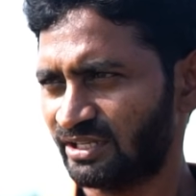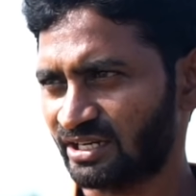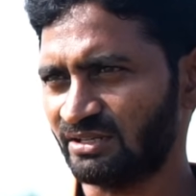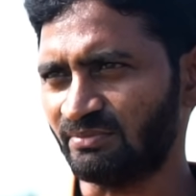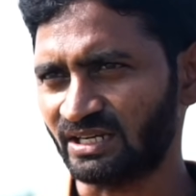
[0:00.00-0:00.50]

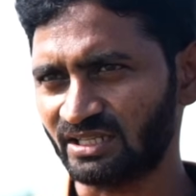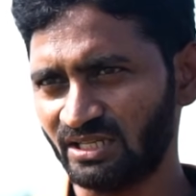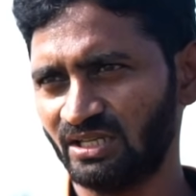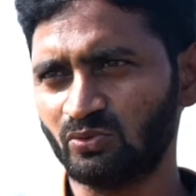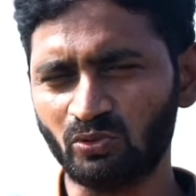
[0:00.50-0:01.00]
ఇక్కడ మనకి
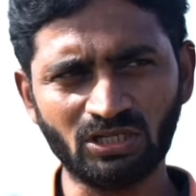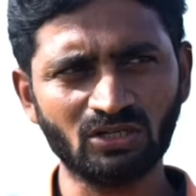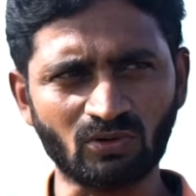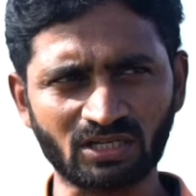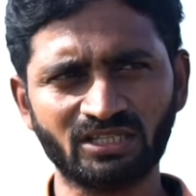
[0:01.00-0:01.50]

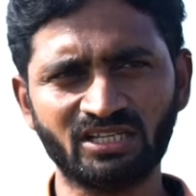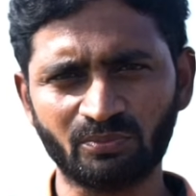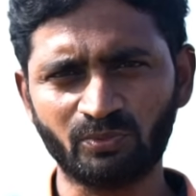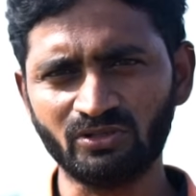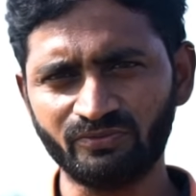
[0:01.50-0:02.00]
కూలీలు కొరత
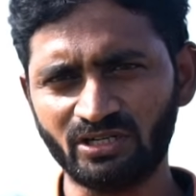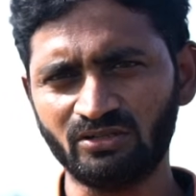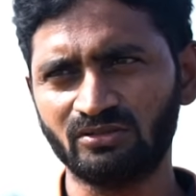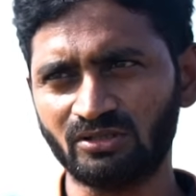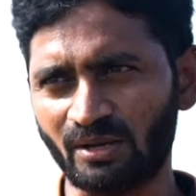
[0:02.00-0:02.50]
అయినప్పుడు
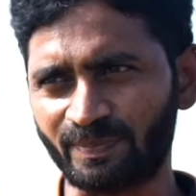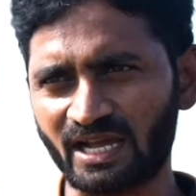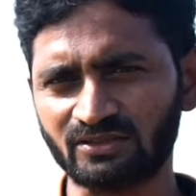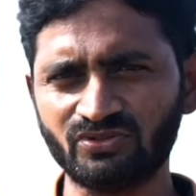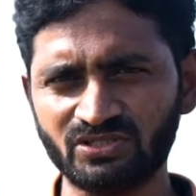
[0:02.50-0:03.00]
వీళ్ళు ఆ
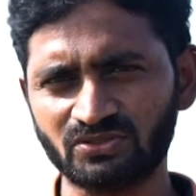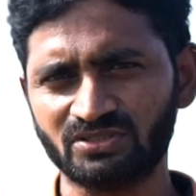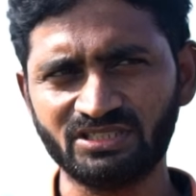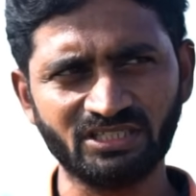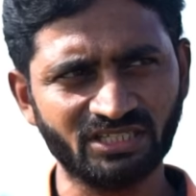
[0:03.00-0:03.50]
ప్రాంతం నుంచి
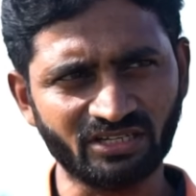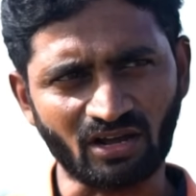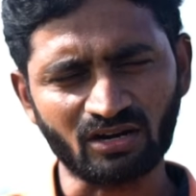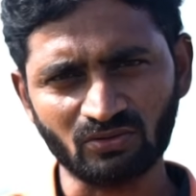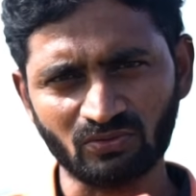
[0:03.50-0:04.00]
వచ్చి ఈ
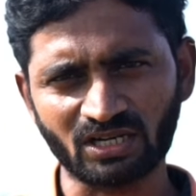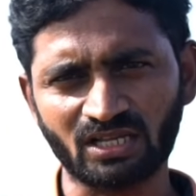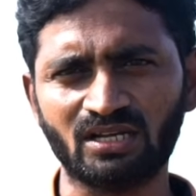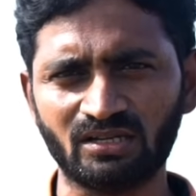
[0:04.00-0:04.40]
నాట్లు ఉన్న